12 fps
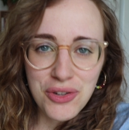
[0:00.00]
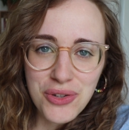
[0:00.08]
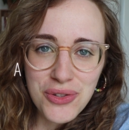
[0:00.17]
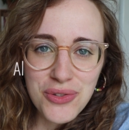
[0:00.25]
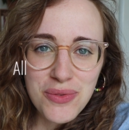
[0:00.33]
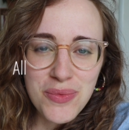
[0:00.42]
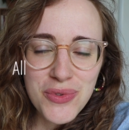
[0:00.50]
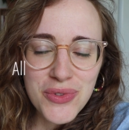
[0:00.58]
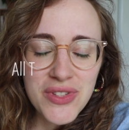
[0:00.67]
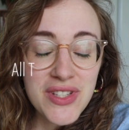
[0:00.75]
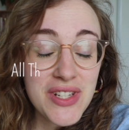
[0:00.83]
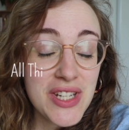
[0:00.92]
Coucou tout le
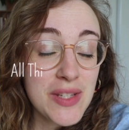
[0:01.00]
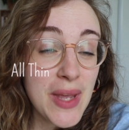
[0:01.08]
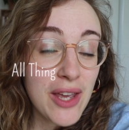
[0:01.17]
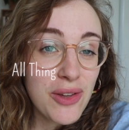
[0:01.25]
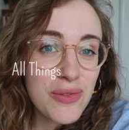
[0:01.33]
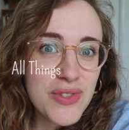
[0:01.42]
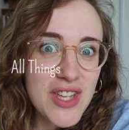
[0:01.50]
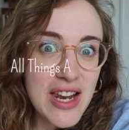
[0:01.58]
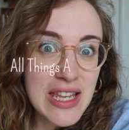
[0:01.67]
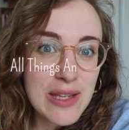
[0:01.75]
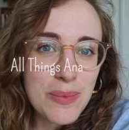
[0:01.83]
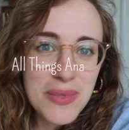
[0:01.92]
monde, j'espère que vous
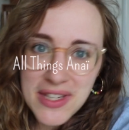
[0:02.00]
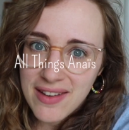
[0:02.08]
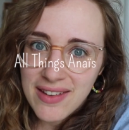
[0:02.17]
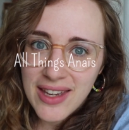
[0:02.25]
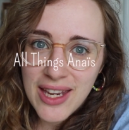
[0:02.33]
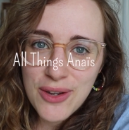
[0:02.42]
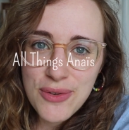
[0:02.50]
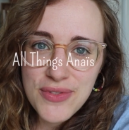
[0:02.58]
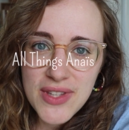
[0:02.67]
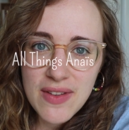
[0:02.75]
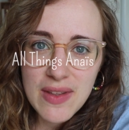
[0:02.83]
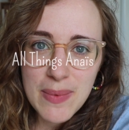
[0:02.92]
allez bien et que
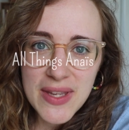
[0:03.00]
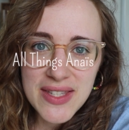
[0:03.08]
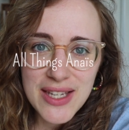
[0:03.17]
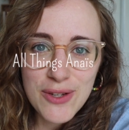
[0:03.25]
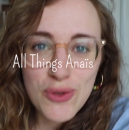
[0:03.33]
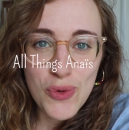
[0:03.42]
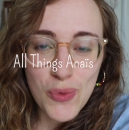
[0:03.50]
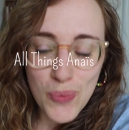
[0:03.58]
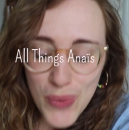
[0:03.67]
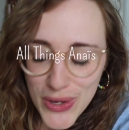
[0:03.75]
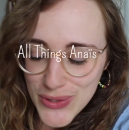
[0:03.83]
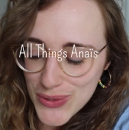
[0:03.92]
vous avez passé une
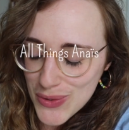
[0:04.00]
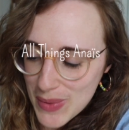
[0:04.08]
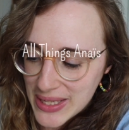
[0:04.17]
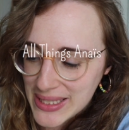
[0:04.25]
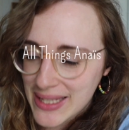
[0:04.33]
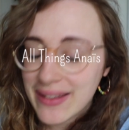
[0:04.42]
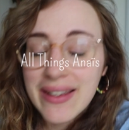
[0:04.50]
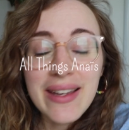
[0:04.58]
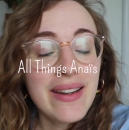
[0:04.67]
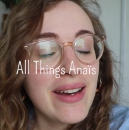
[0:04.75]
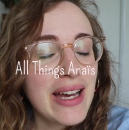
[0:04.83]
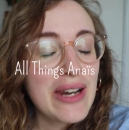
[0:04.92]
bonne semaine.
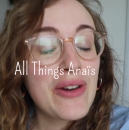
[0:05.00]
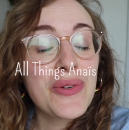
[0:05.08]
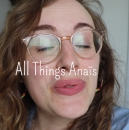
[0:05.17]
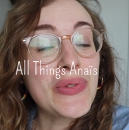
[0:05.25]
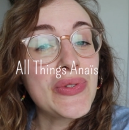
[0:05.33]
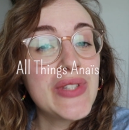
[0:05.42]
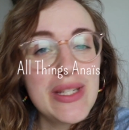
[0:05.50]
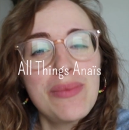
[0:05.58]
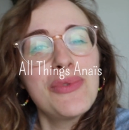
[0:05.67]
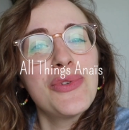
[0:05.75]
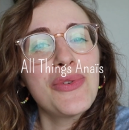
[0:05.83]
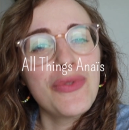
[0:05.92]
Alors en ce
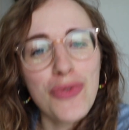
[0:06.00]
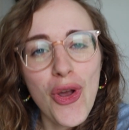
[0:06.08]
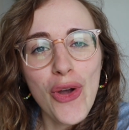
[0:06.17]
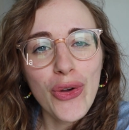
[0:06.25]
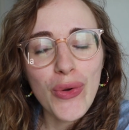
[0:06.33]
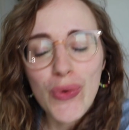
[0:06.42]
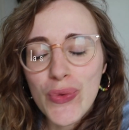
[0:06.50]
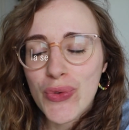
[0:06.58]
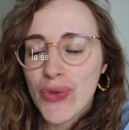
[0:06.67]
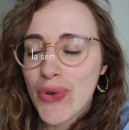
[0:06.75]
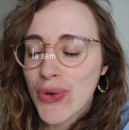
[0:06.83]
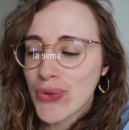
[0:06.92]
début de vlog, on
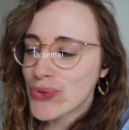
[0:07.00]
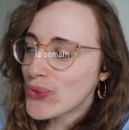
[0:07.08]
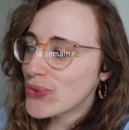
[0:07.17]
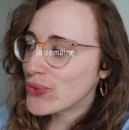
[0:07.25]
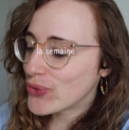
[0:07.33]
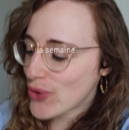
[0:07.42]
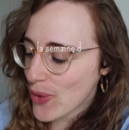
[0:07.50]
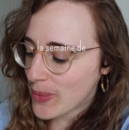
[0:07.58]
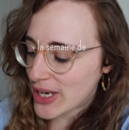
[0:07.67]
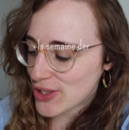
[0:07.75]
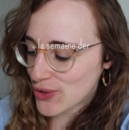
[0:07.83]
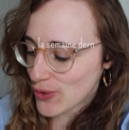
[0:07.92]
se retrouve dans
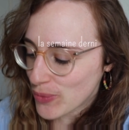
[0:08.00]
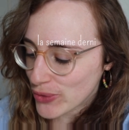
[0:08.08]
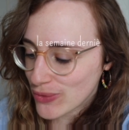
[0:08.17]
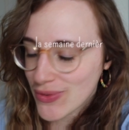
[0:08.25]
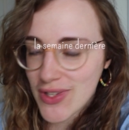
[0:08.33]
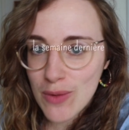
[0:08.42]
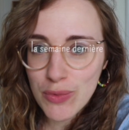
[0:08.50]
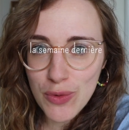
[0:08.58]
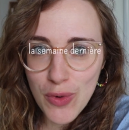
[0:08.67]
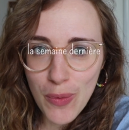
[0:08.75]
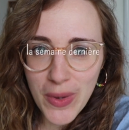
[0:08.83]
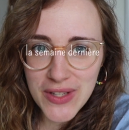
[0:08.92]
ma chambre tout
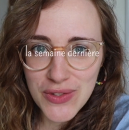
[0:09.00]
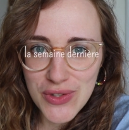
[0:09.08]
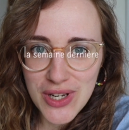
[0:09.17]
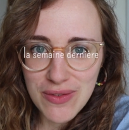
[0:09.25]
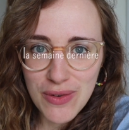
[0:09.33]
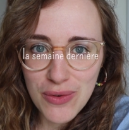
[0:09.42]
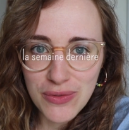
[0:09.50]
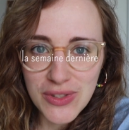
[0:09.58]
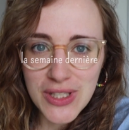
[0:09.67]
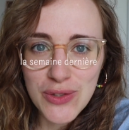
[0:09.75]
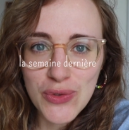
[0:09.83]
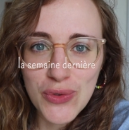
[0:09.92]
simplement parce que j'avais
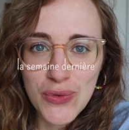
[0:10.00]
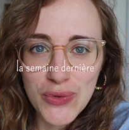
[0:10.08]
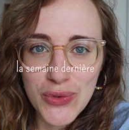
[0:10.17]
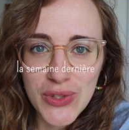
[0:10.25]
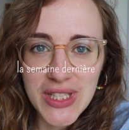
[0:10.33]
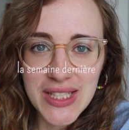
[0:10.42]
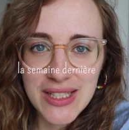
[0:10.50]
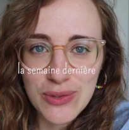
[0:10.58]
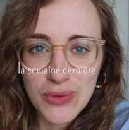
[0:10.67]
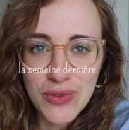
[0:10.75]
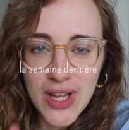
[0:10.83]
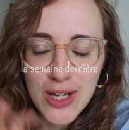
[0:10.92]
envie de vous donner des
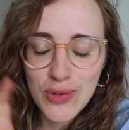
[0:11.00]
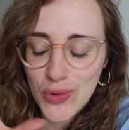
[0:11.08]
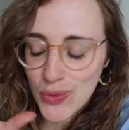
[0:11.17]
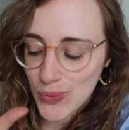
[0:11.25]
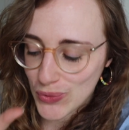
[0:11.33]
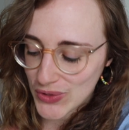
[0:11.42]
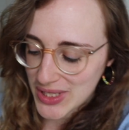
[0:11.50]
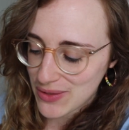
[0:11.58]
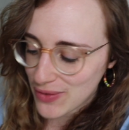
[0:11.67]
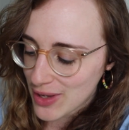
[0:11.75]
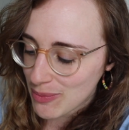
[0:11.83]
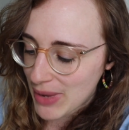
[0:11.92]
nouvelles de mon
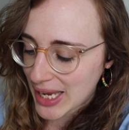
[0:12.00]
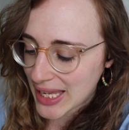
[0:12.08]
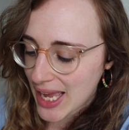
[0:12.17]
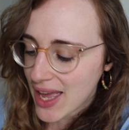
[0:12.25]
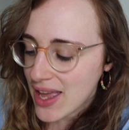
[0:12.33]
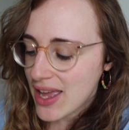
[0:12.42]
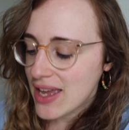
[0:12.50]
Diffenbachia